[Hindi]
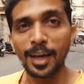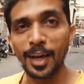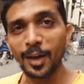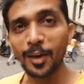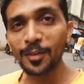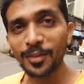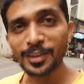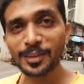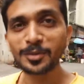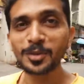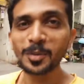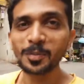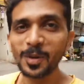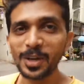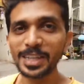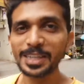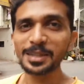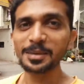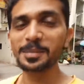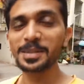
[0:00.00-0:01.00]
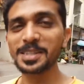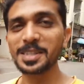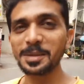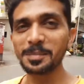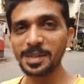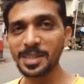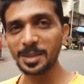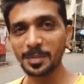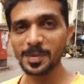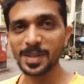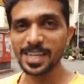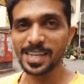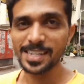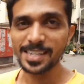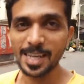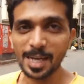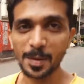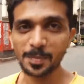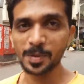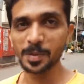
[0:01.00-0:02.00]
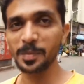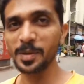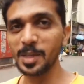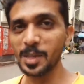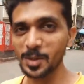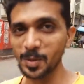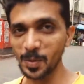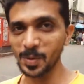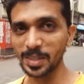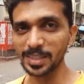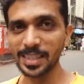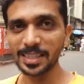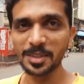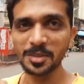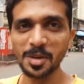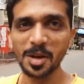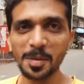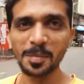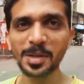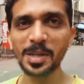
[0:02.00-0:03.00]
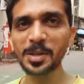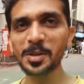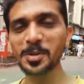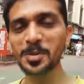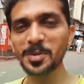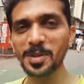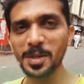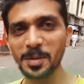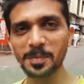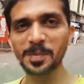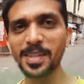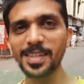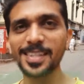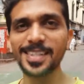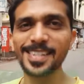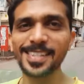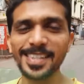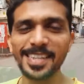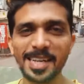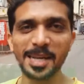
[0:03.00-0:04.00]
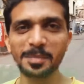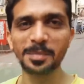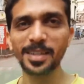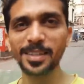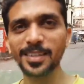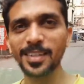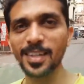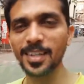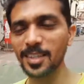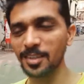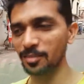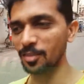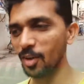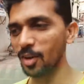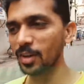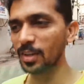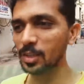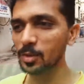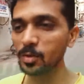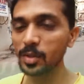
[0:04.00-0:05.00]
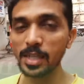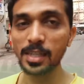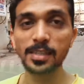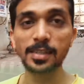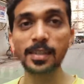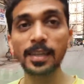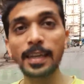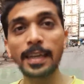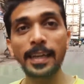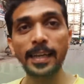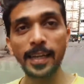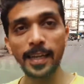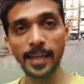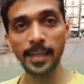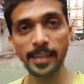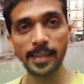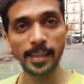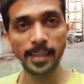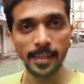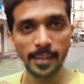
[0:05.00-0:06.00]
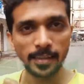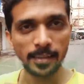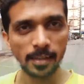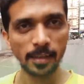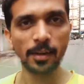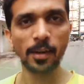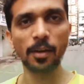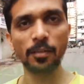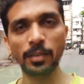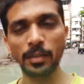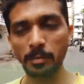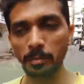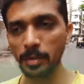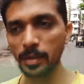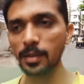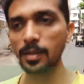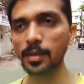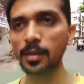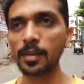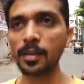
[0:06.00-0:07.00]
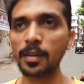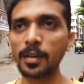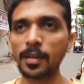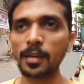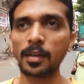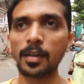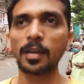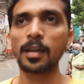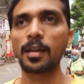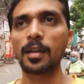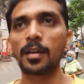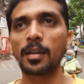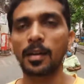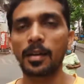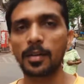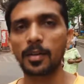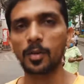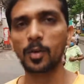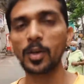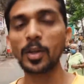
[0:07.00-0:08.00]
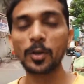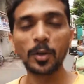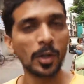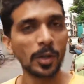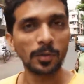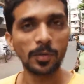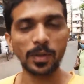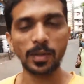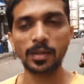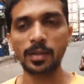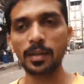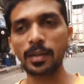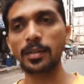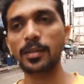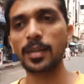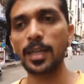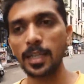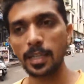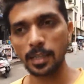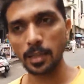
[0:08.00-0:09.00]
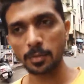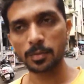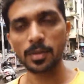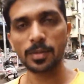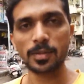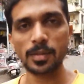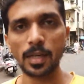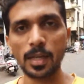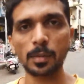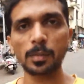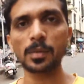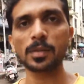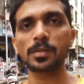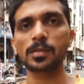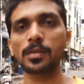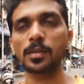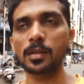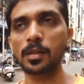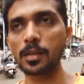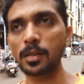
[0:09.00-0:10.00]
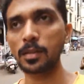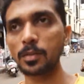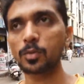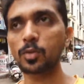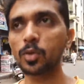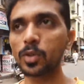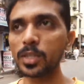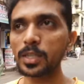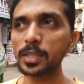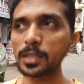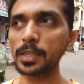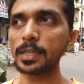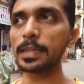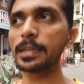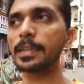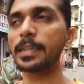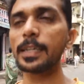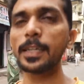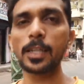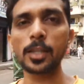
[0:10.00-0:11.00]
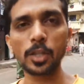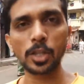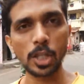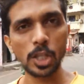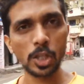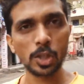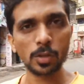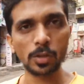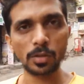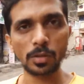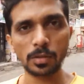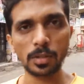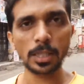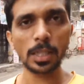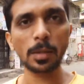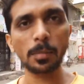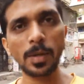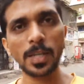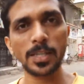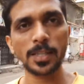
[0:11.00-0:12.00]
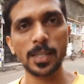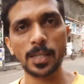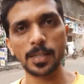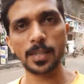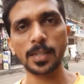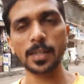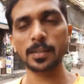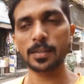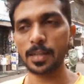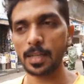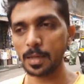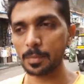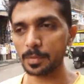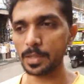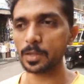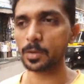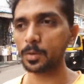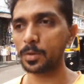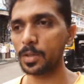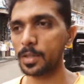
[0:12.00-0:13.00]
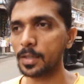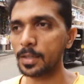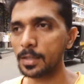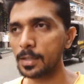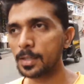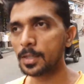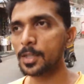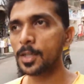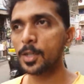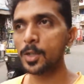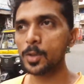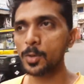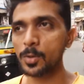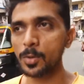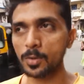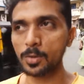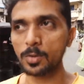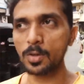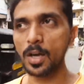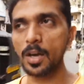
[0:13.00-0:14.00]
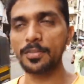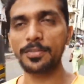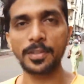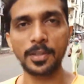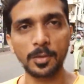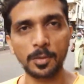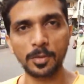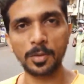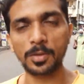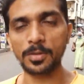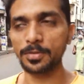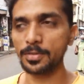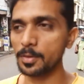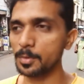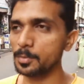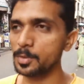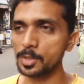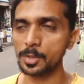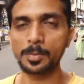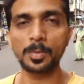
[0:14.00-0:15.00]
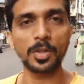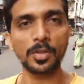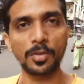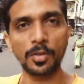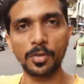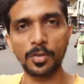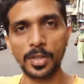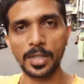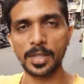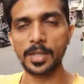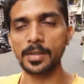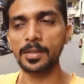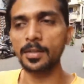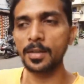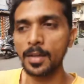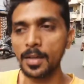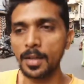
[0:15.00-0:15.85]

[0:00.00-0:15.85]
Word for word: हेलो फ्रेंड्स गुड मॉर्निंग नमस्ते मैं इंद्र प्रकाश आप सभी का स्वागत करता हूँ हमारे यूट्यूब चैनल पर जिसका नाम है इंदिरा द ब्लॉगर टुडे इज़ एटीन नवंबर 2021 एंड राइट नाउ द टाइम इज़ थ्री एटीन तीन तीन बज करके अट्ठारह मिनट हो रहे हैं सो गुड आफ्टरनून फ्रॉम दिस ब्यूटीफुल रेड